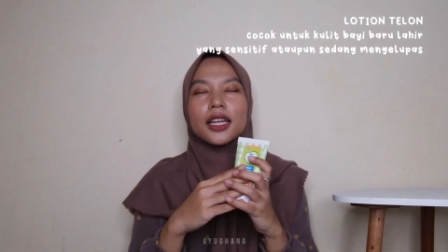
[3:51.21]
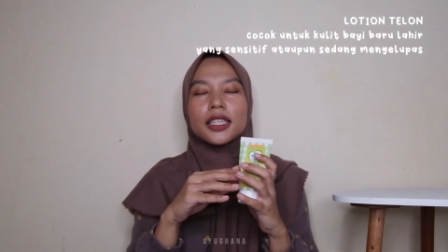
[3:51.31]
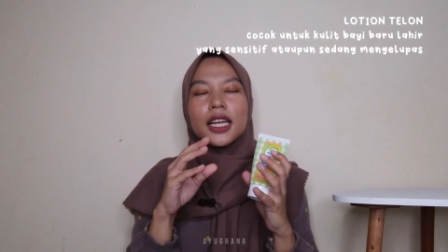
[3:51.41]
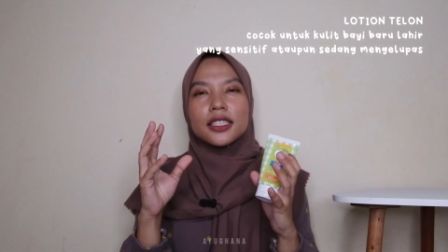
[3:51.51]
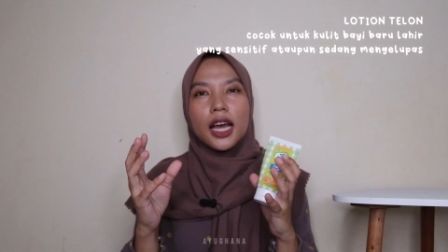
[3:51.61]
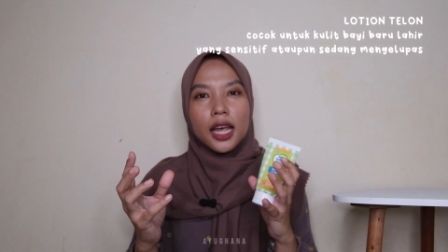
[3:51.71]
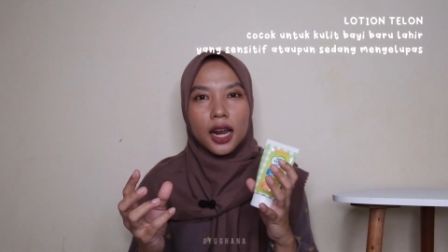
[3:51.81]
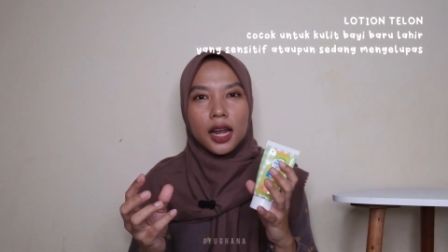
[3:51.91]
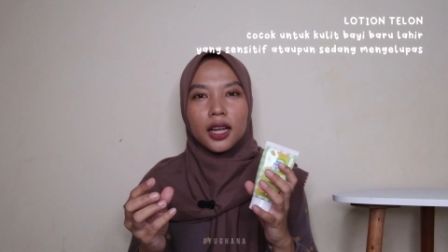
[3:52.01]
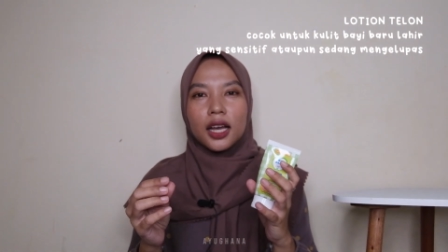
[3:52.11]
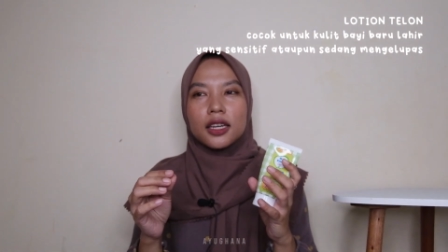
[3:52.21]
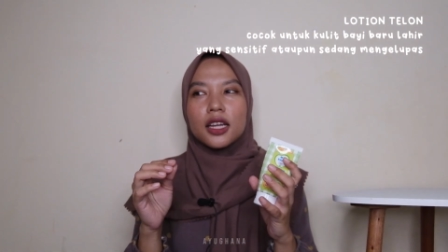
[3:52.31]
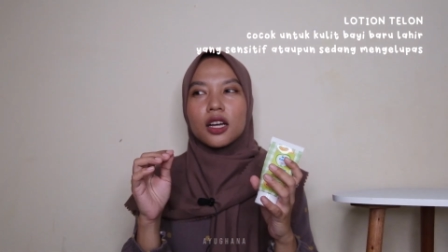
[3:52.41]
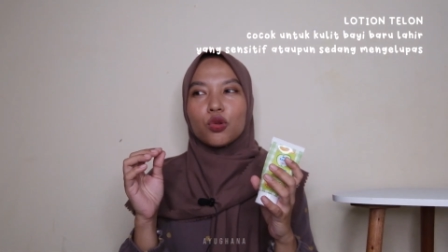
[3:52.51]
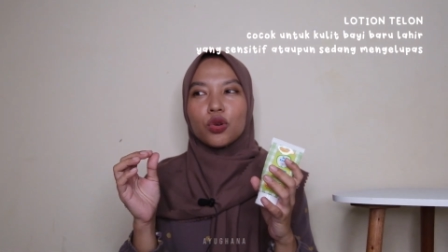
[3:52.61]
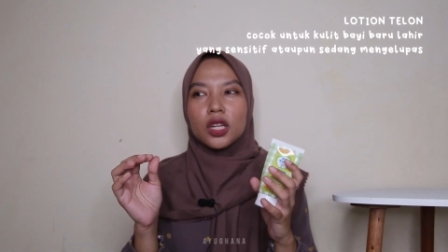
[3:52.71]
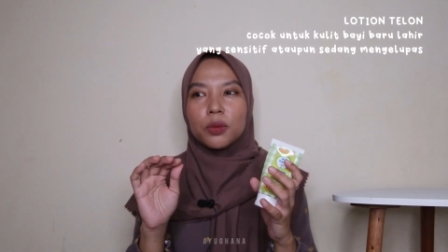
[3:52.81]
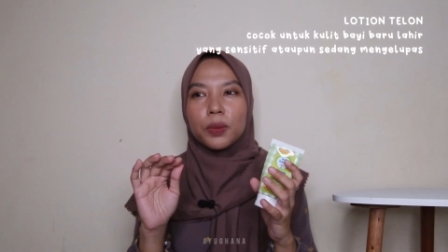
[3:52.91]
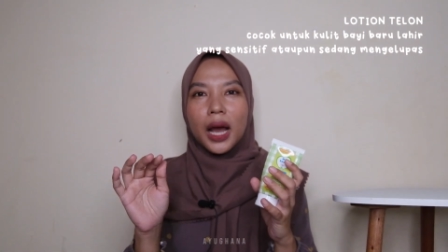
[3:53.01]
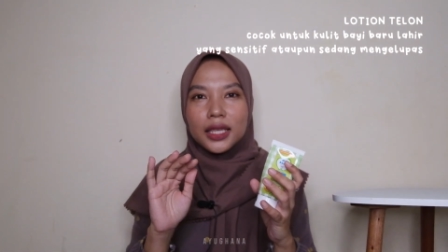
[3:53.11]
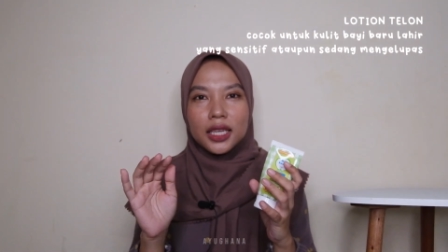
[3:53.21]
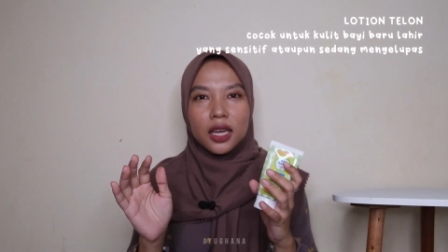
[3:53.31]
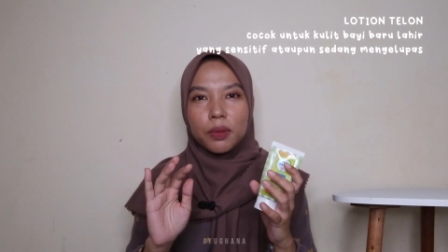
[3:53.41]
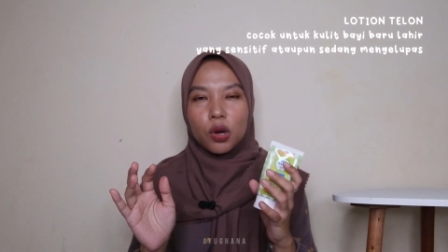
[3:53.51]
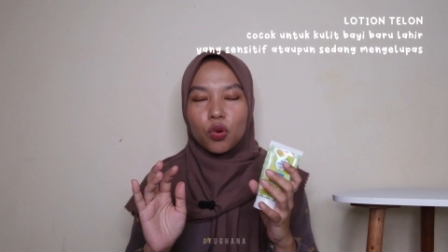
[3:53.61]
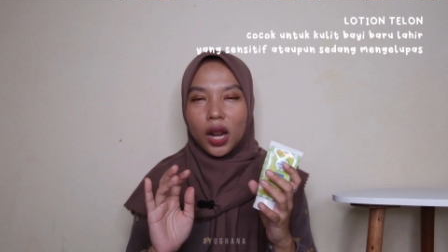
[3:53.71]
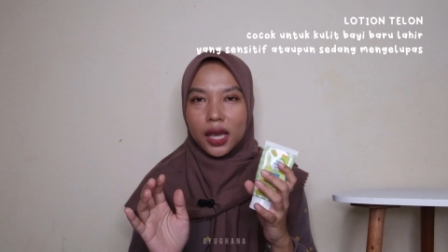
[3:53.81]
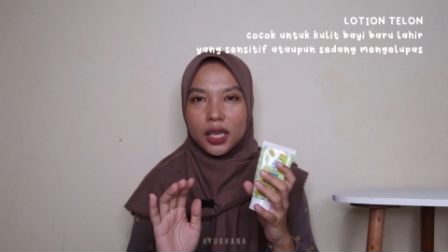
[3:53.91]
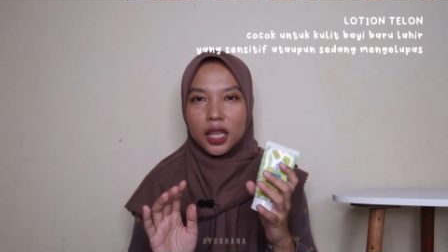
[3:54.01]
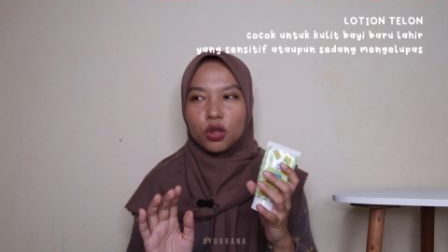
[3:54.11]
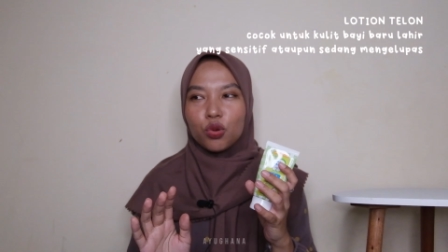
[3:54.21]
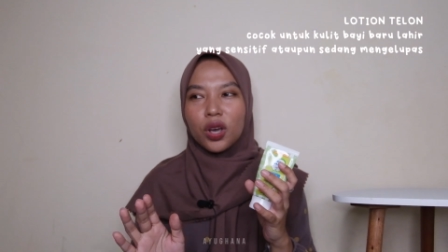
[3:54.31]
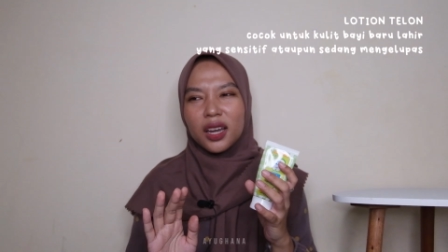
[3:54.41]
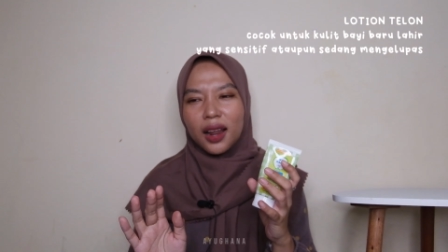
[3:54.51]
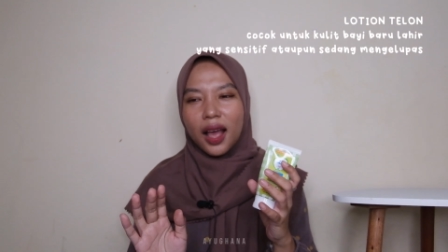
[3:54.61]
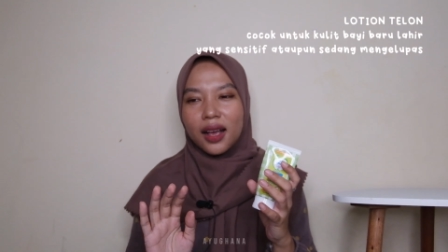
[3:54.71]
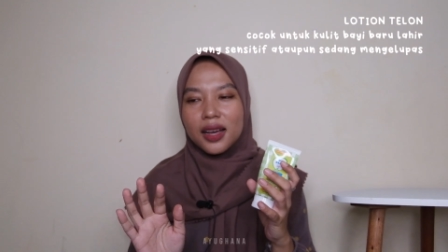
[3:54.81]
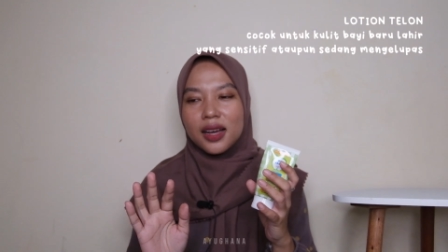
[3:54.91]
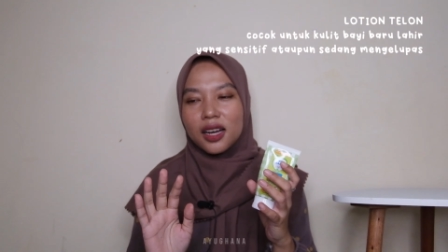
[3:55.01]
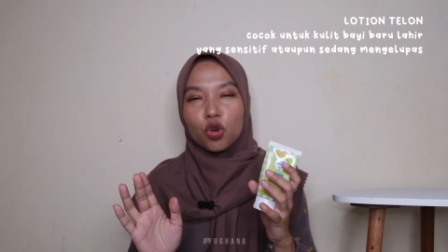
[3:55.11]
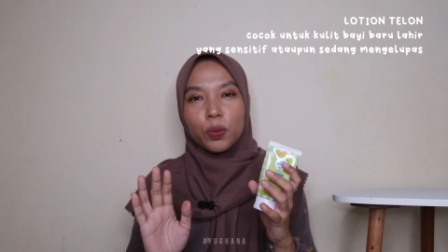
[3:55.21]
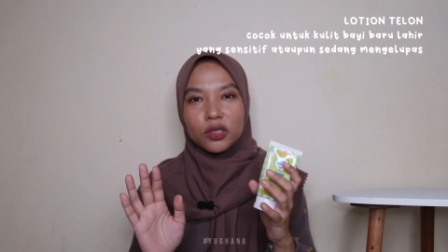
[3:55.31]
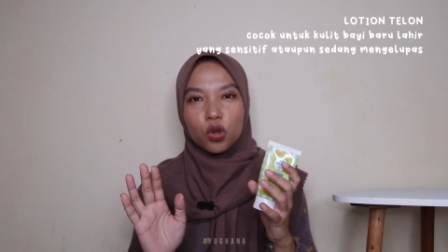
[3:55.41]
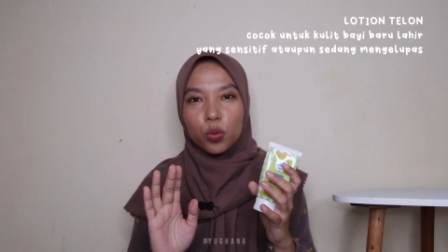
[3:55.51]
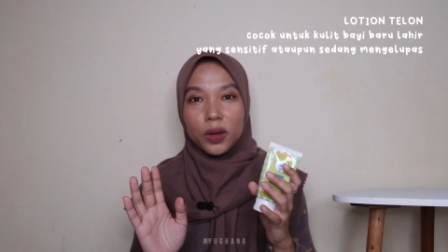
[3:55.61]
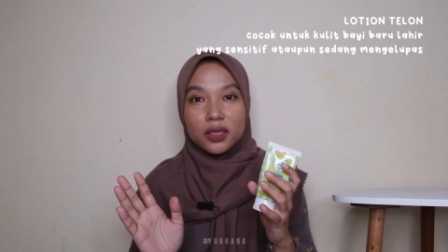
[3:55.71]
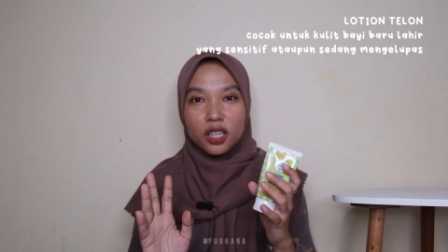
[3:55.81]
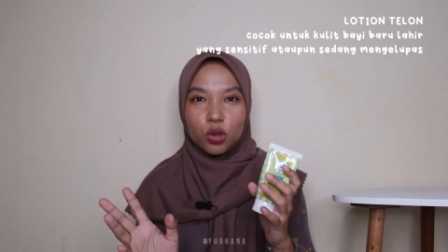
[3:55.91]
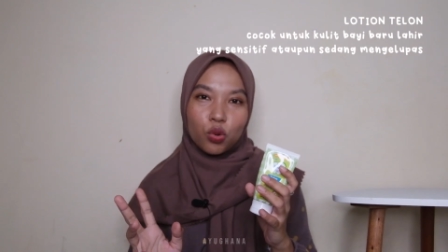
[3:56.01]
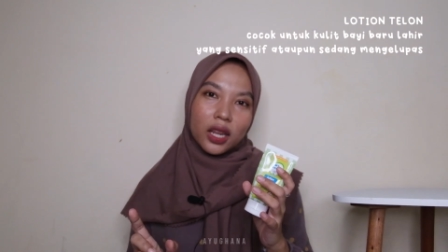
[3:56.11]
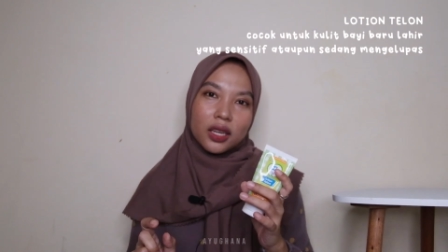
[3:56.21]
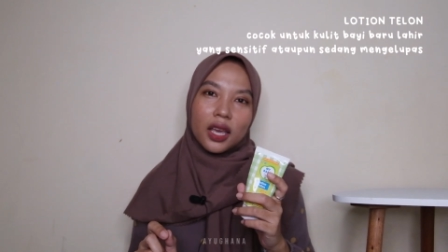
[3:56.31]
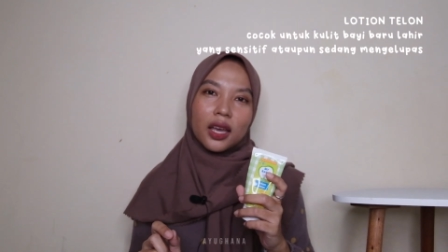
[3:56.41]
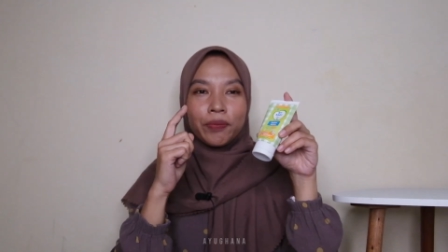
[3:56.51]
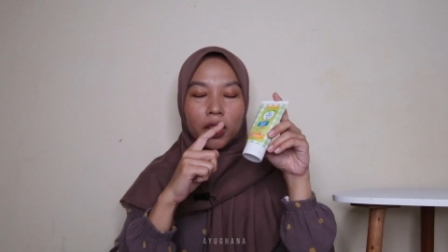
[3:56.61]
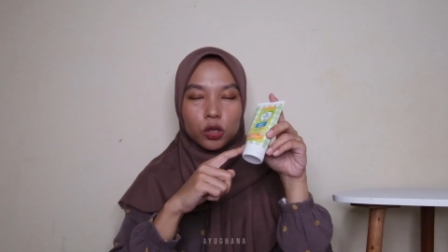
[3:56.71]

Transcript: Nggak jarang kadang kulit bayi yang baru lahir itu kan agak ngelupas-ngelupas gitu kan ya.